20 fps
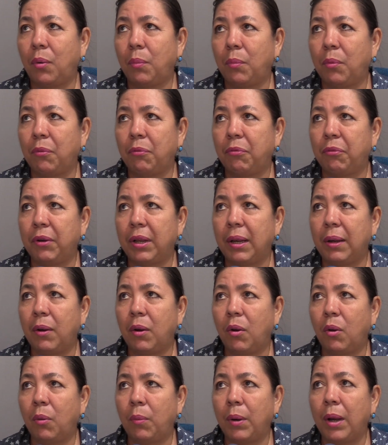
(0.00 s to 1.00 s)
cómo fue
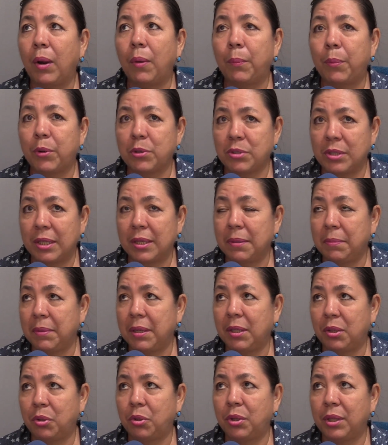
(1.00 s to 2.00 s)
el, el
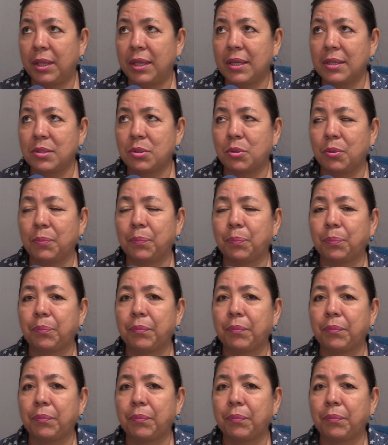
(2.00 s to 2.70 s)
procedimiento de esto.